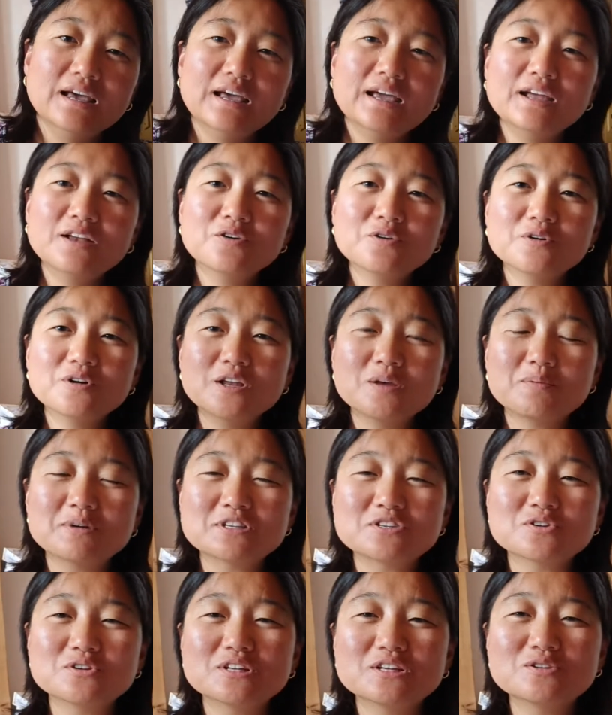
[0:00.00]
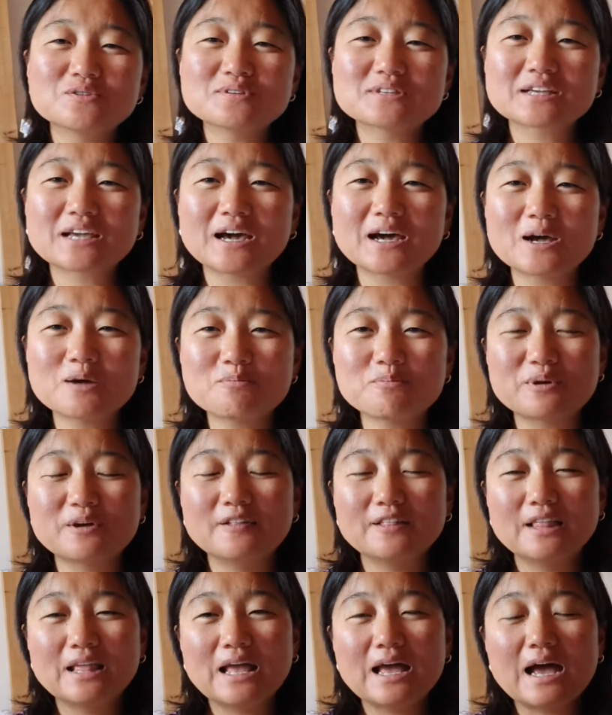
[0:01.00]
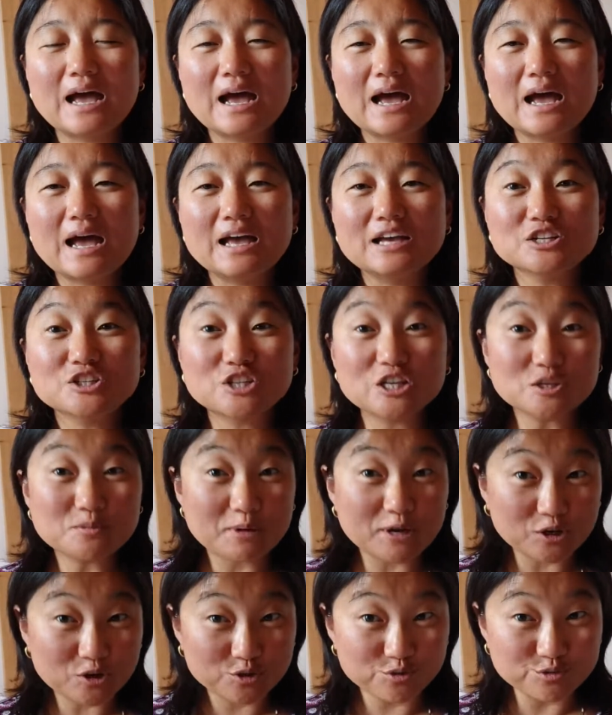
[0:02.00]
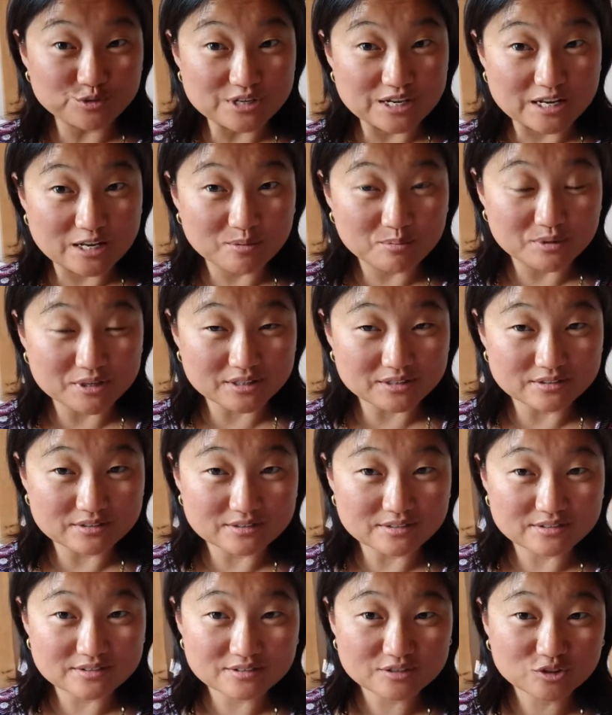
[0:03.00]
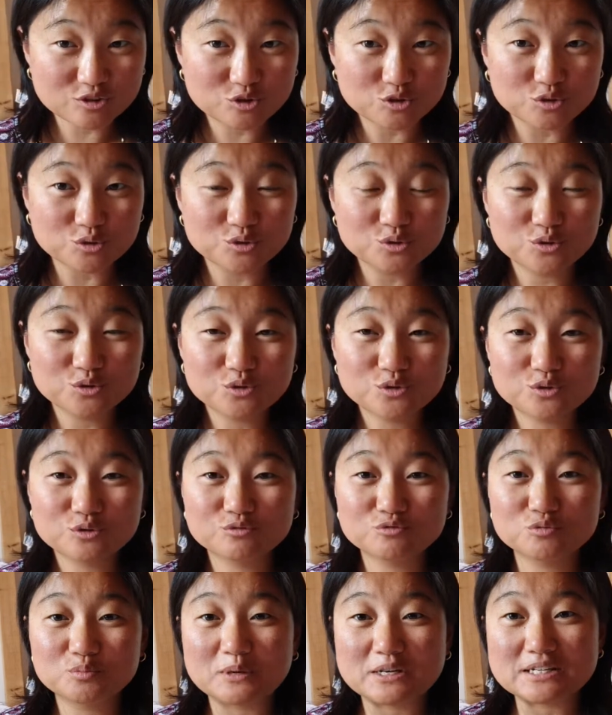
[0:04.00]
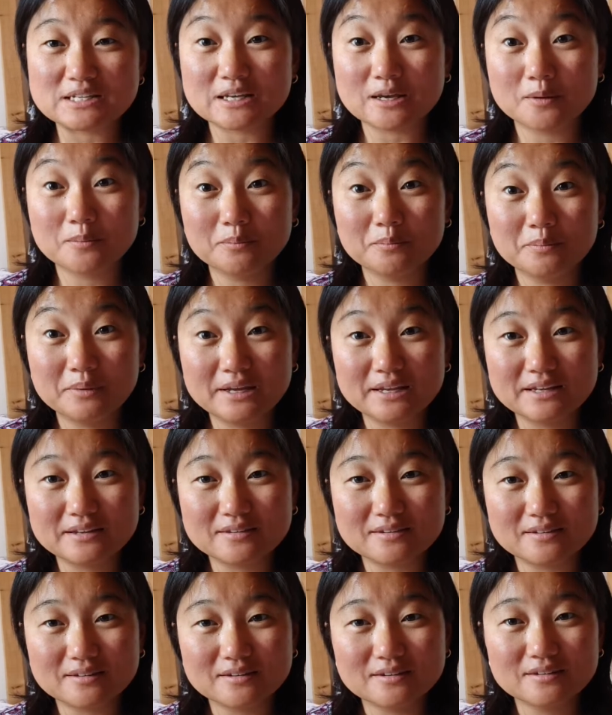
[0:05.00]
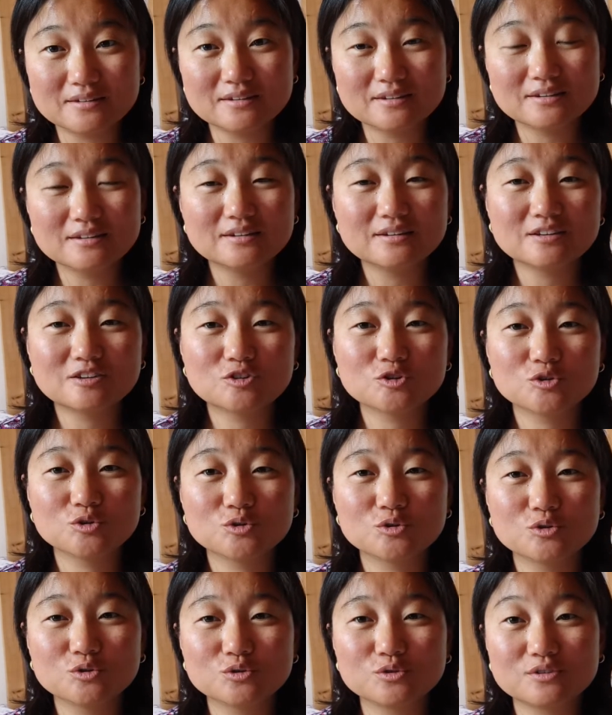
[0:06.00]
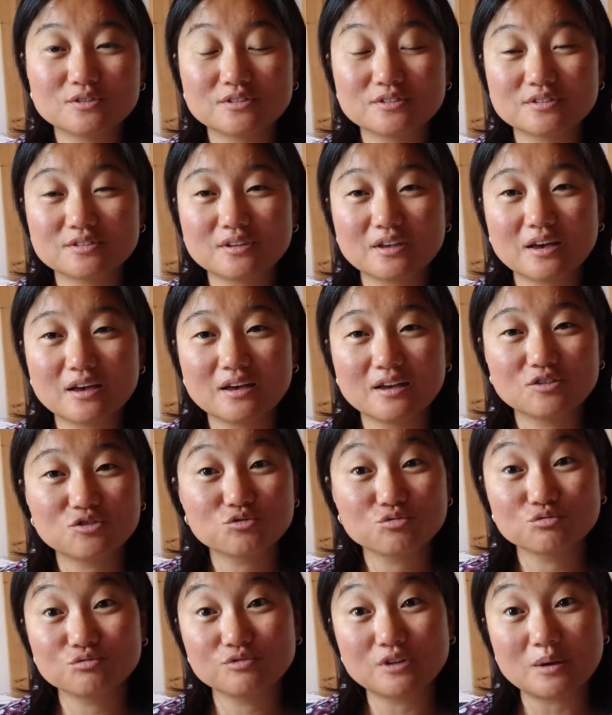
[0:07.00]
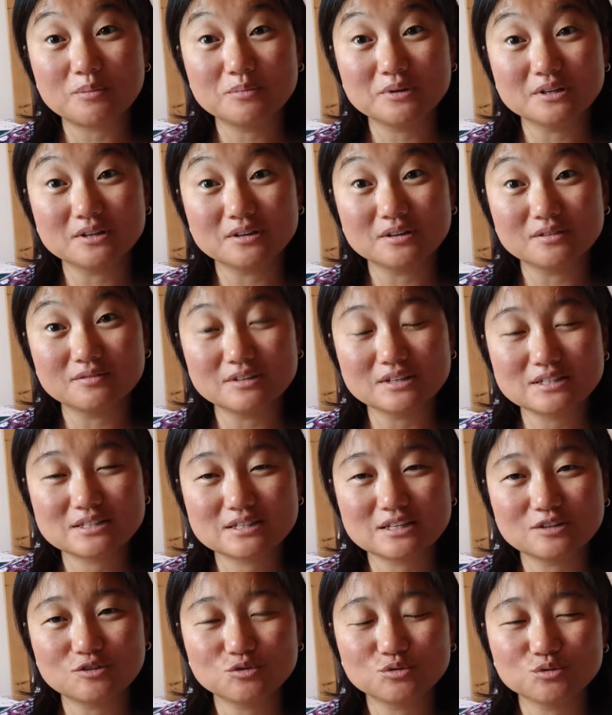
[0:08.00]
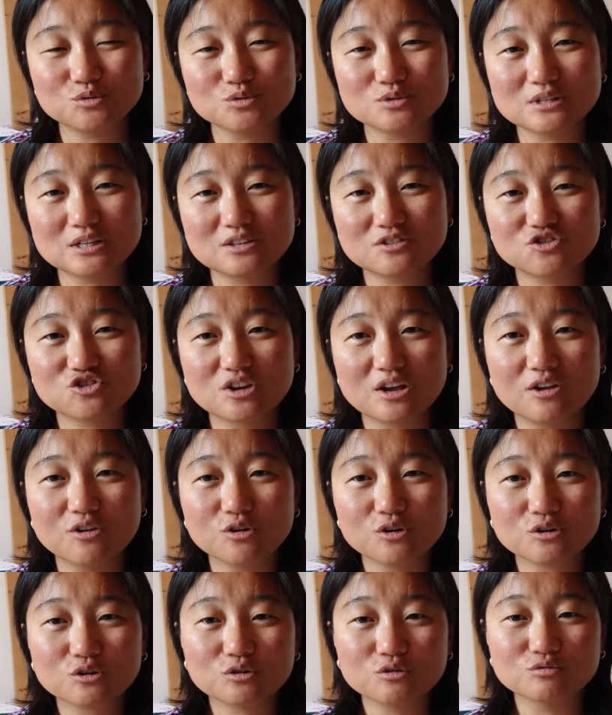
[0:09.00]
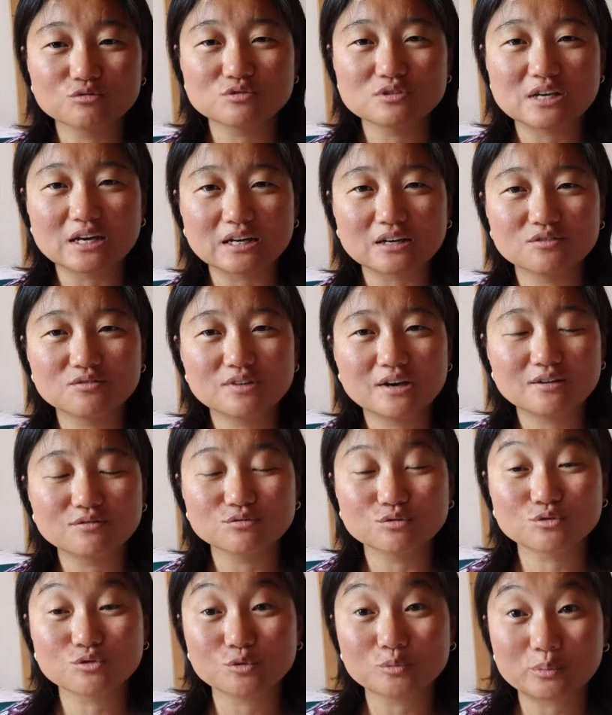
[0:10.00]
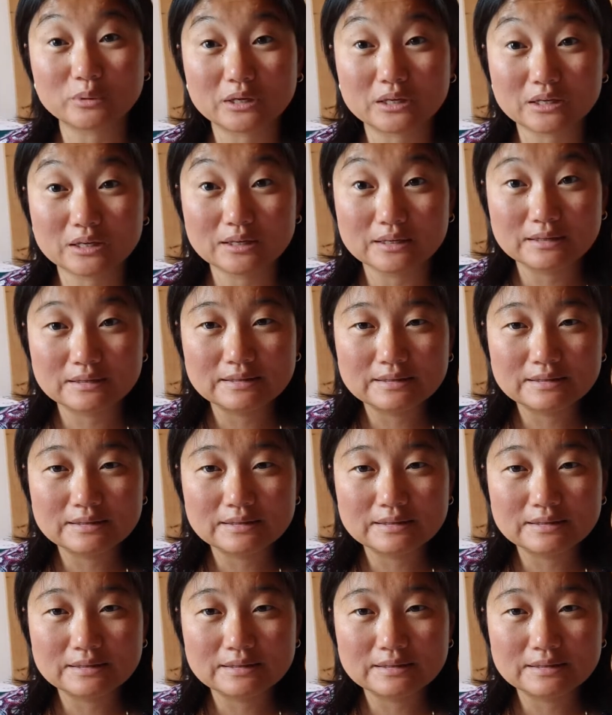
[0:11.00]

Hello les passionnés de scrap J'espère que vous allez bien, que vous passez un bel été, que ça tout va bien avec cette, cette chaleur, que vous arrivez à vous tempérer